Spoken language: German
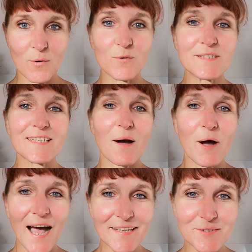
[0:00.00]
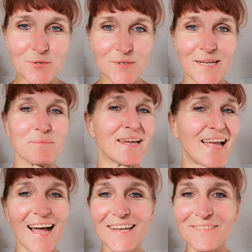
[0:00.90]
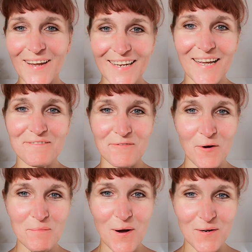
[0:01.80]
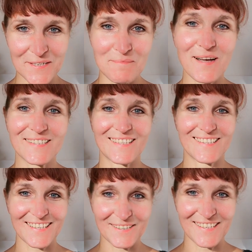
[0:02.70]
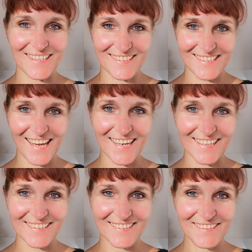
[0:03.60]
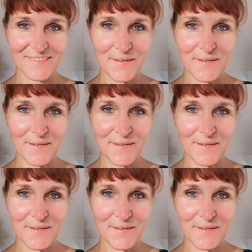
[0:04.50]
und sie auch anzunehmen, egal in welcher Form auch immer sie sich dir zeigt.